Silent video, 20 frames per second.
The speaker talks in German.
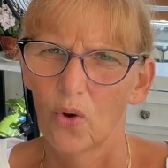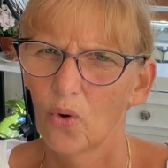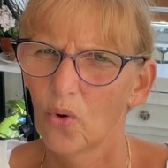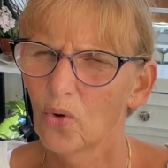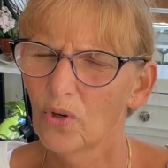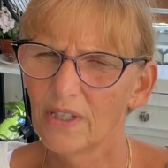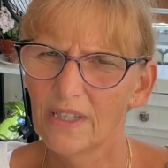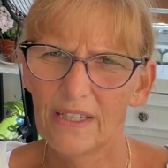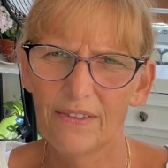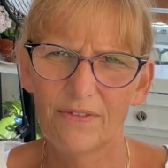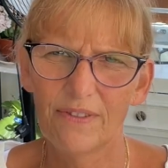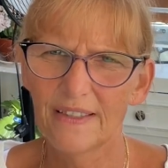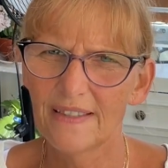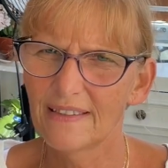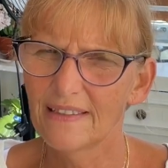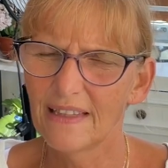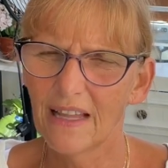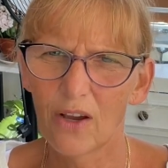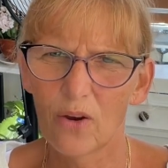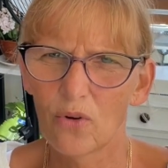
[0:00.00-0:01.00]
und die
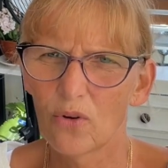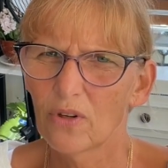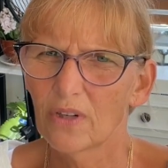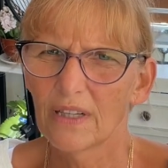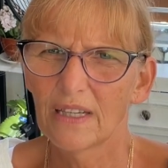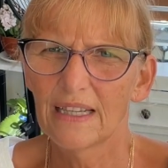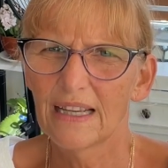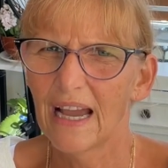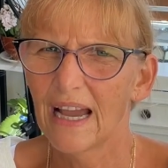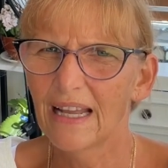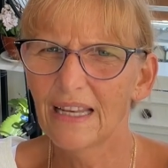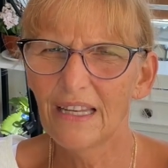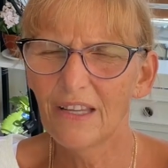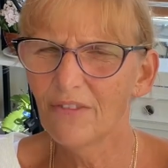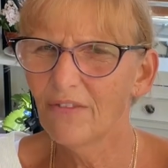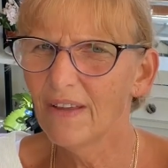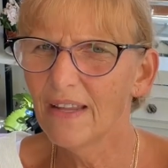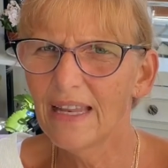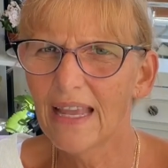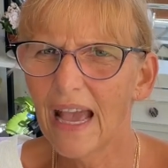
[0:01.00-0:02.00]
wissen auch gar nicht,
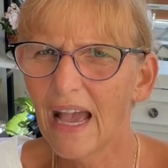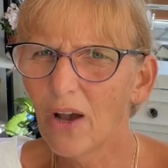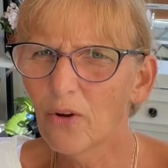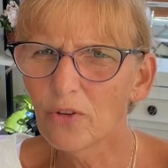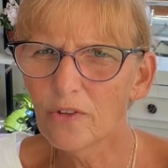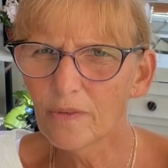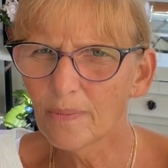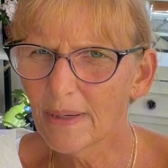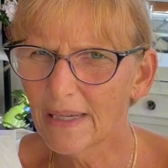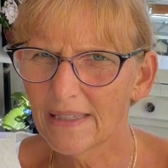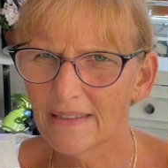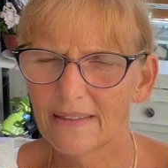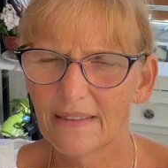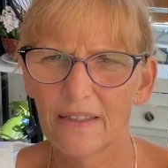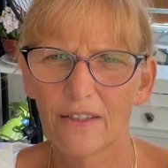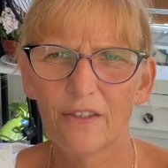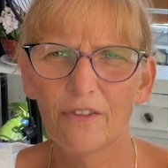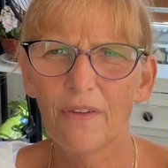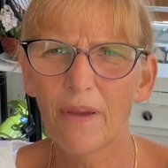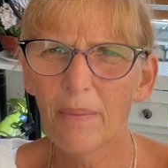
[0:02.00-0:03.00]
wer der Hausmeister
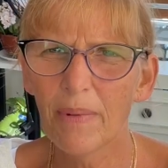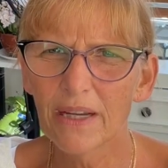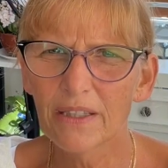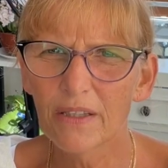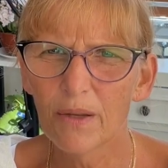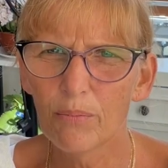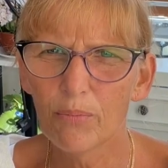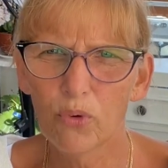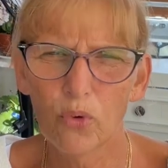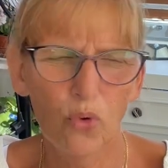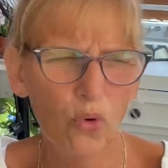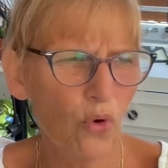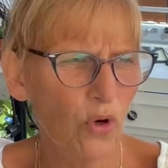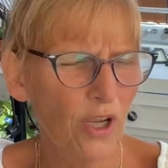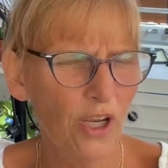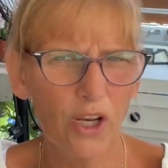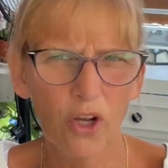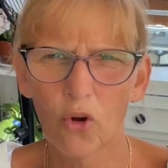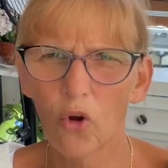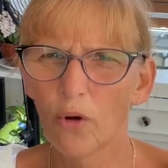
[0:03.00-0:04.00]
ist. Wer macht den Pool?
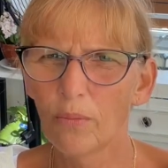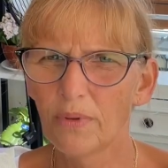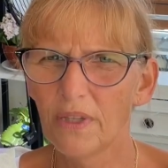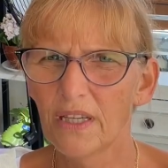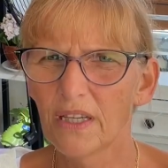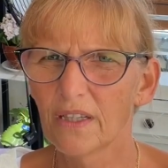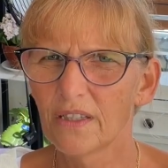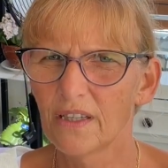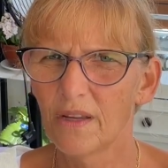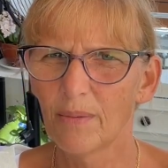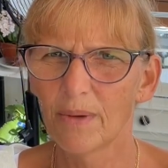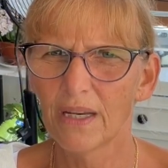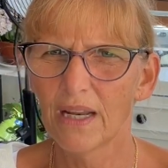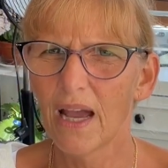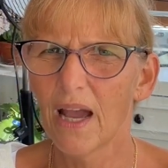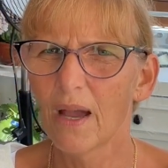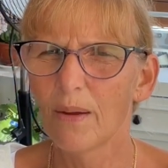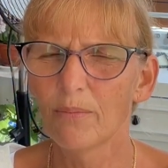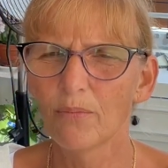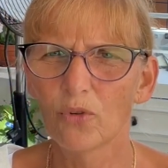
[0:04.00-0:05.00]
Okay, da kommt irgendjemand
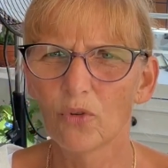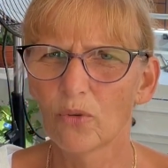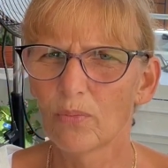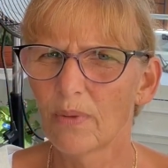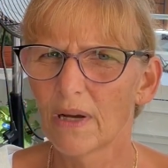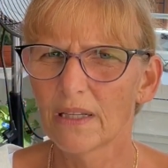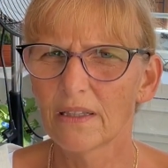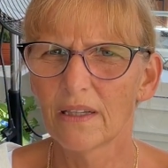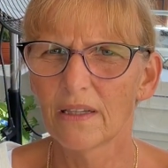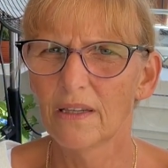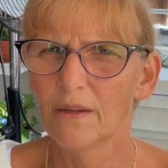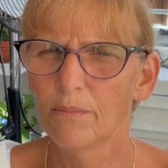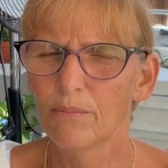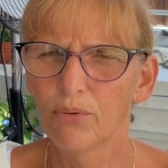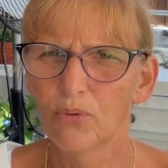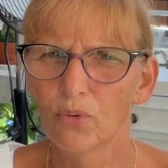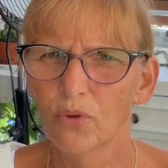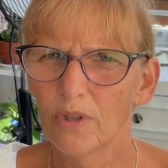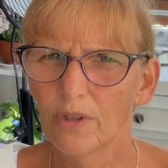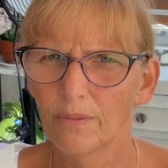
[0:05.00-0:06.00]
abends und macht dann den
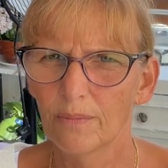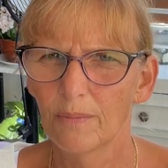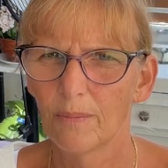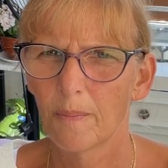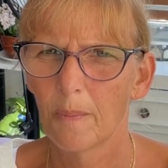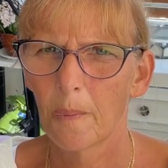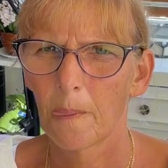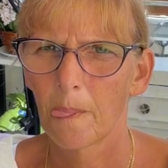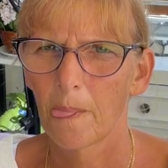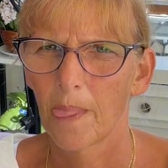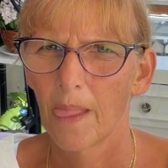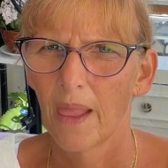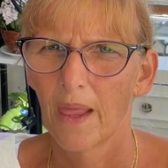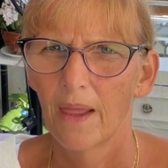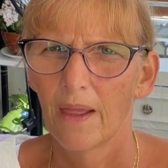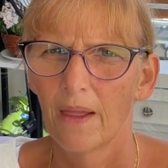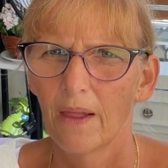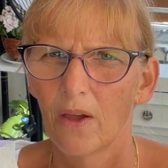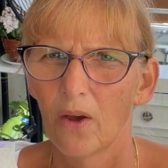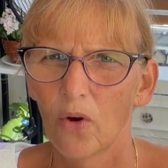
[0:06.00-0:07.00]
Pool.
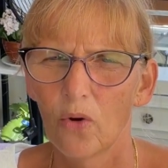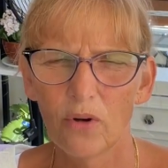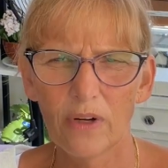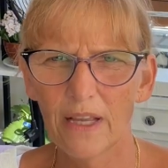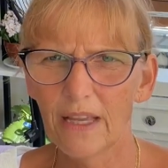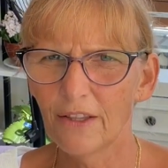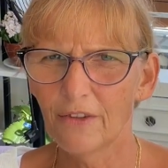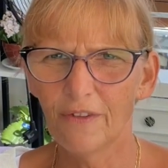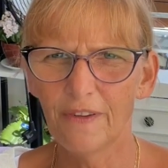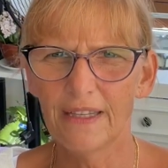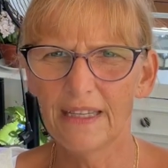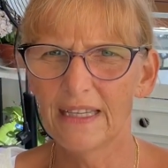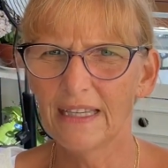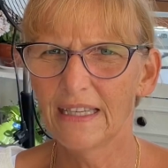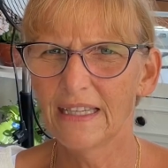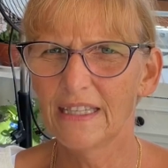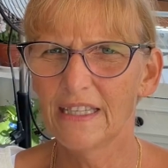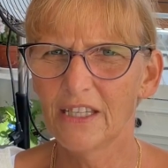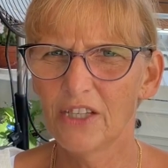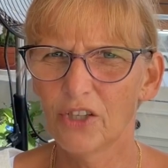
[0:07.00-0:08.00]
Oder es wird nicht
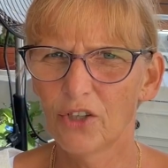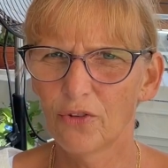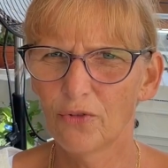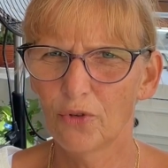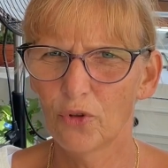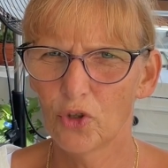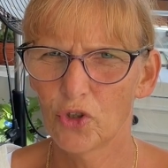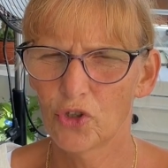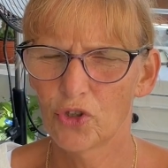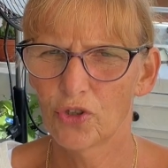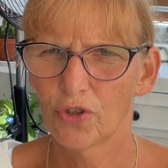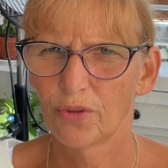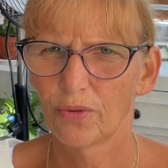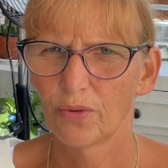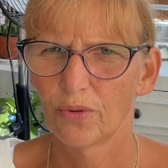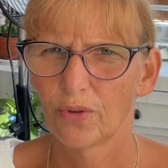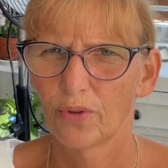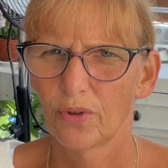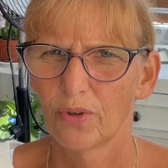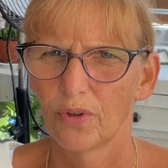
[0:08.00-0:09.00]
richtig gewischt.
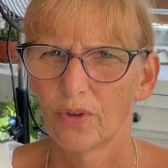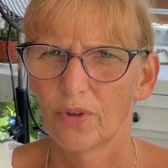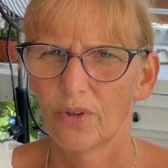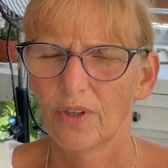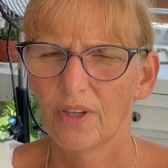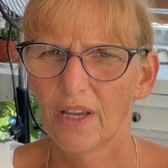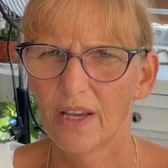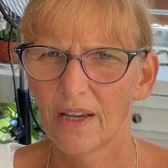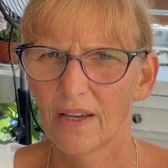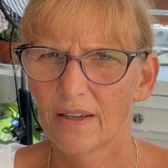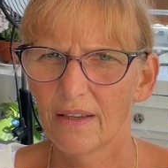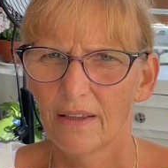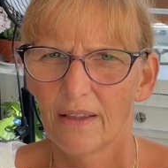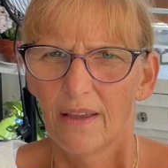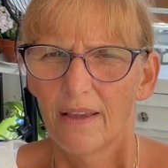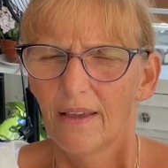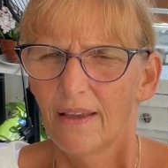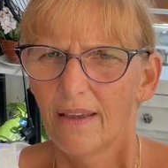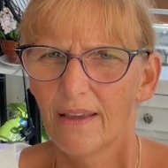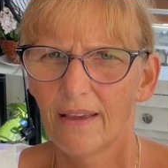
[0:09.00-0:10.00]
Ja,
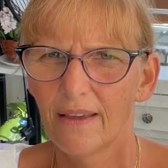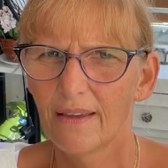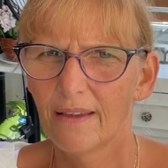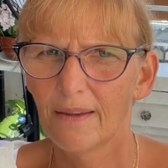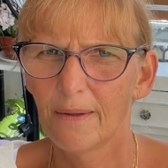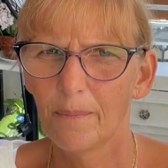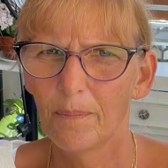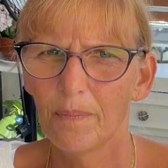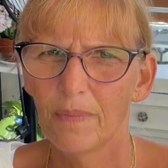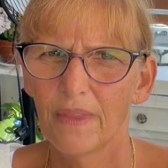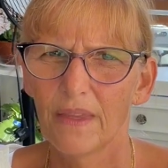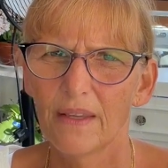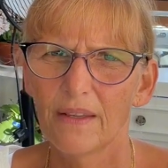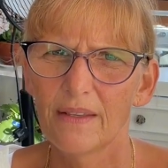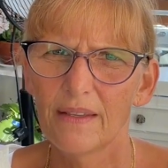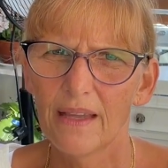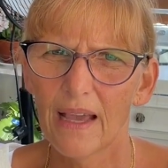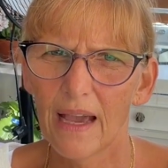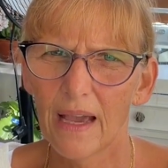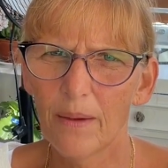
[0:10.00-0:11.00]
äh,
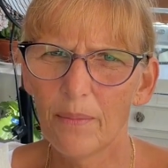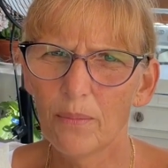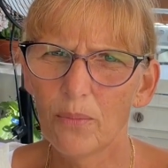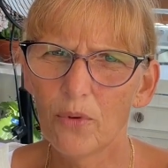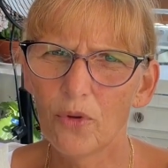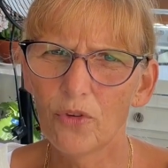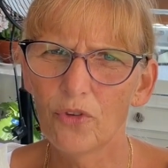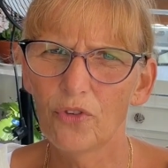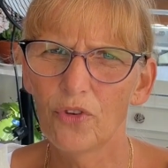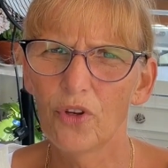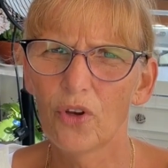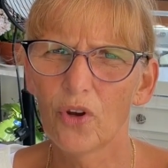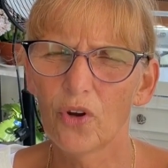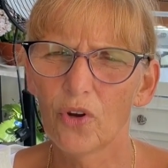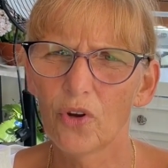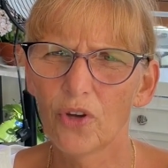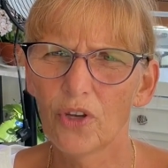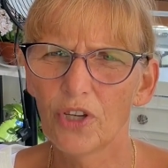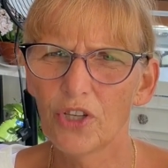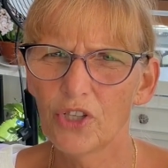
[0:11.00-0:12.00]
da müsst ihr
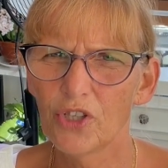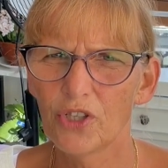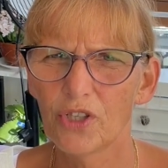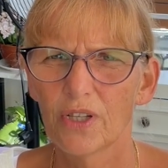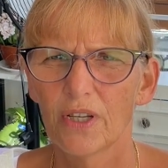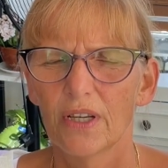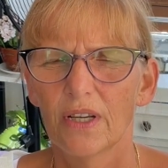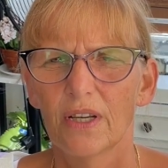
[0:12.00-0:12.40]
euch,